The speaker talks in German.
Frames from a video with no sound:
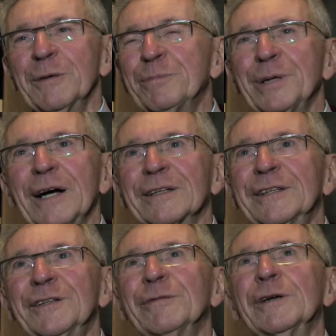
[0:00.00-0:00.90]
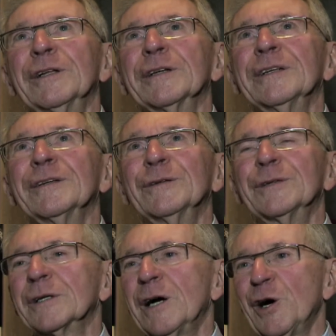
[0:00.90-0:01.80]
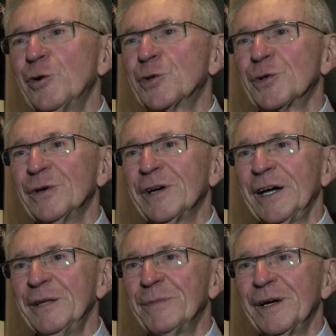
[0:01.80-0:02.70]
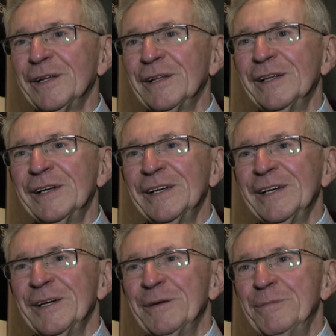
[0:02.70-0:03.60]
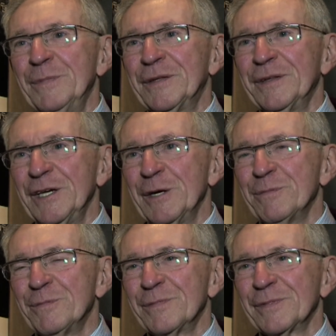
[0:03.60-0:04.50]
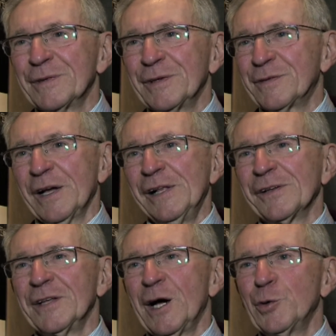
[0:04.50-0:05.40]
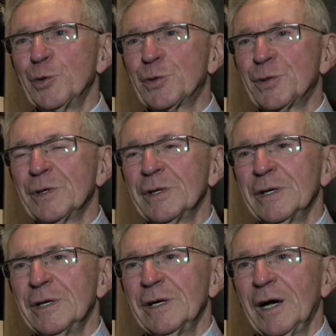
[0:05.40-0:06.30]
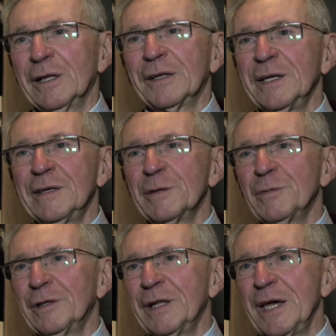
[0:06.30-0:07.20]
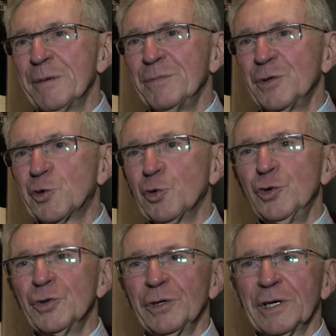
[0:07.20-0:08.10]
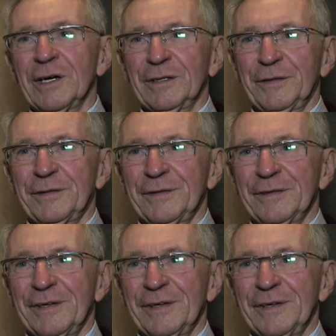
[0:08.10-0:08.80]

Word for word: gepackt. Ich wollte unser Haus noch einmal mitnehmen, das Elternhaus allerdings im Erleben des Unterganges.